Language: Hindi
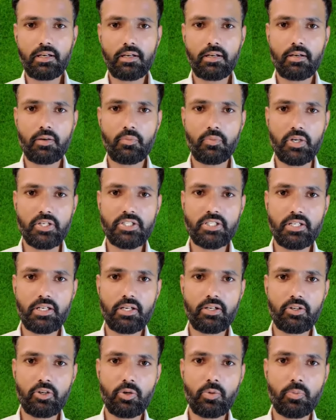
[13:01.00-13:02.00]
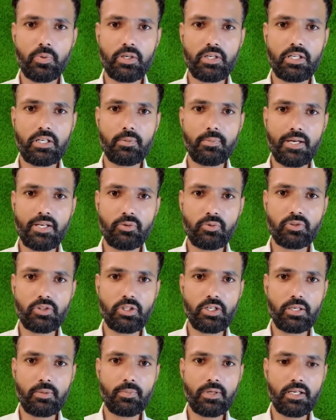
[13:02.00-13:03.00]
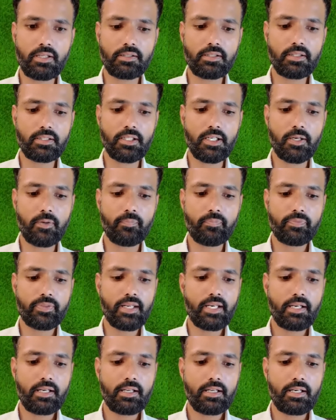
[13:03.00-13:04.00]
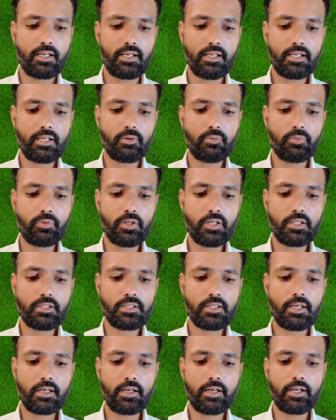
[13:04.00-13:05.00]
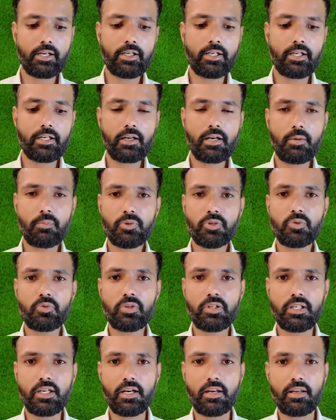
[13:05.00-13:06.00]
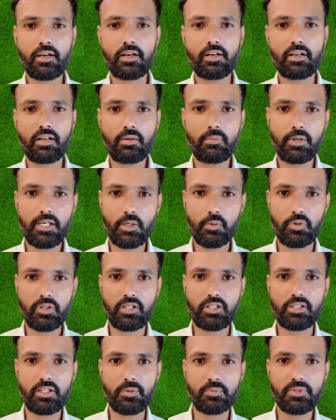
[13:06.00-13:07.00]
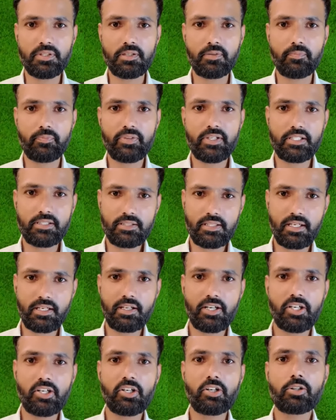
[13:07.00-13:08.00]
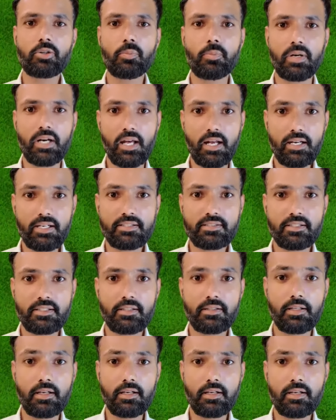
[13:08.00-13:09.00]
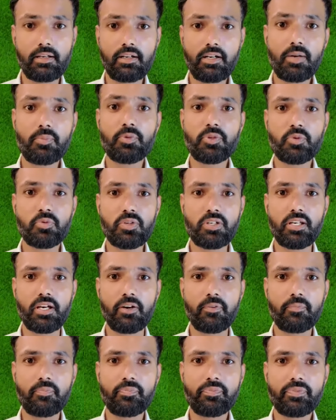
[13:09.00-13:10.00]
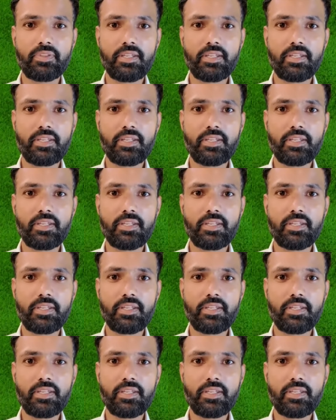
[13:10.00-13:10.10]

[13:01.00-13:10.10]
था फर्स्ट रैंक के ऊपर टीम आई उस टीम के अंदर था लेकिन फिर इसका क्रेडिट कम क्यों किया गया ड्रीम इलेवन की तरफ से इसका क्रेडिट तो बढ़ाना चाहिए था ना कम क्यों किया